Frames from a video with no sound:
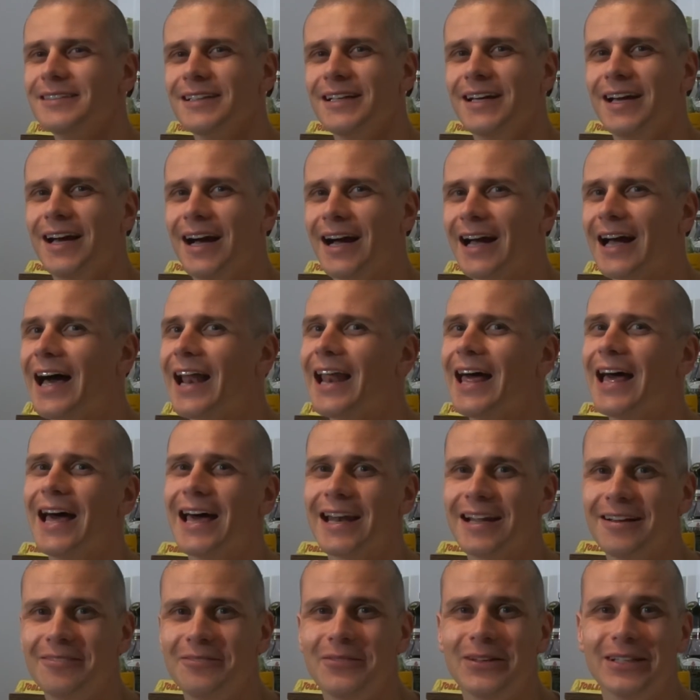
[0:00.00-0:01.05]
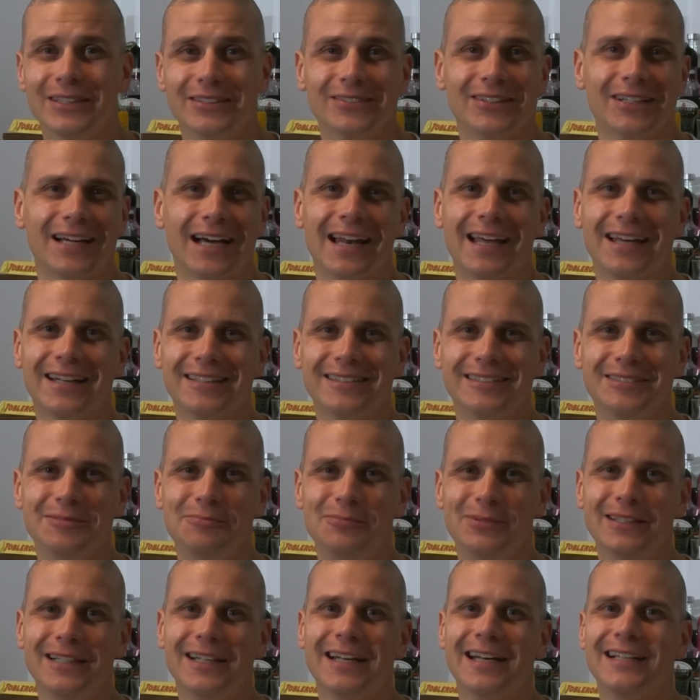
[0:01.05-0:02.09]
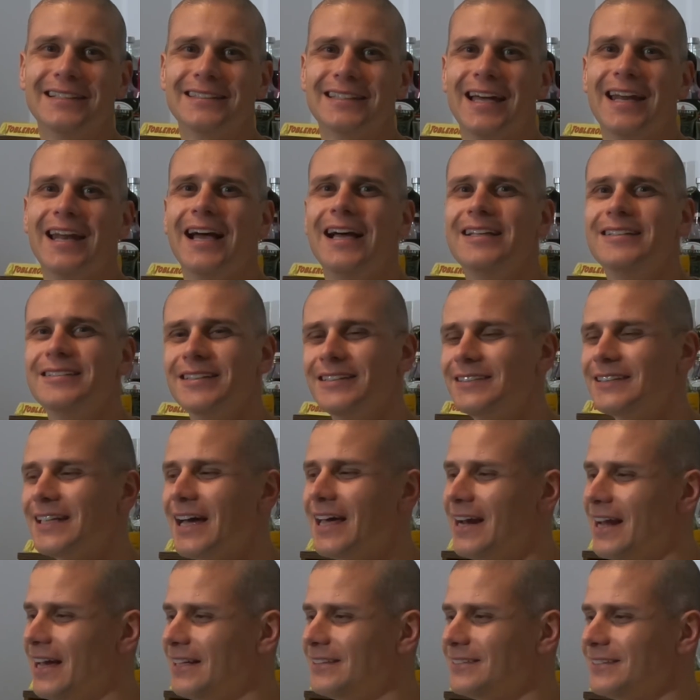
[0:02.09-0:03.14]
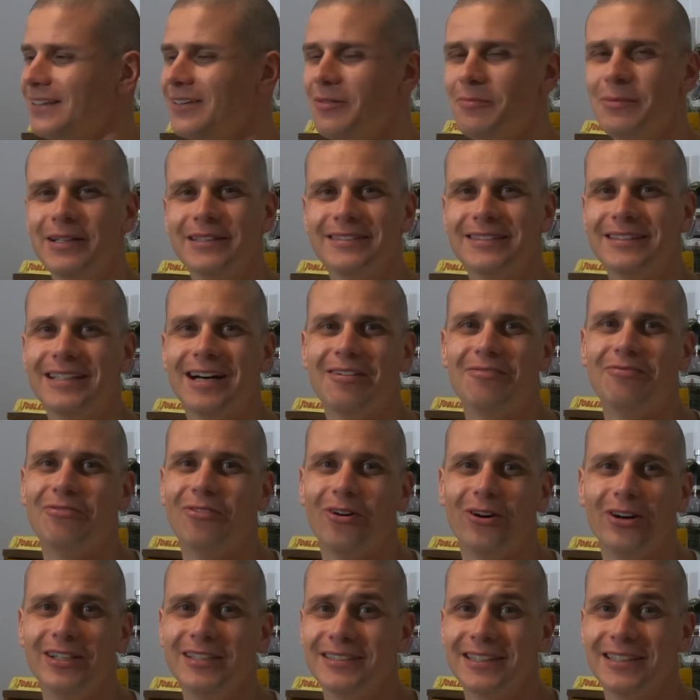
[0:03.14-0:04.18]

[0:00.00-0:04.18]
a galera mesmo, a galera se pira na internet, a internet realmente dá voz, a